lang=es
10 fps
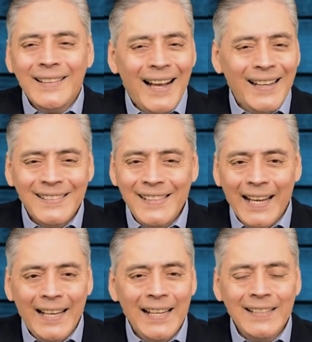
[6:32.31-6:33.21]
hacia
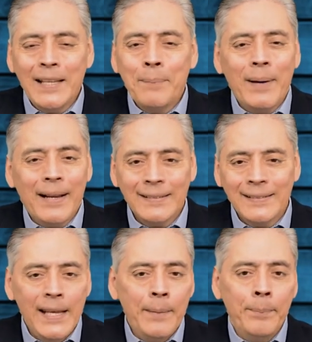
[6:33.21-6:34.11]
el este para
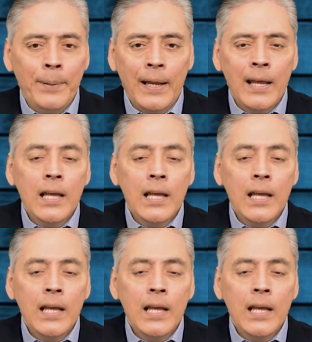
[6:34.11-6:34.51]
siempre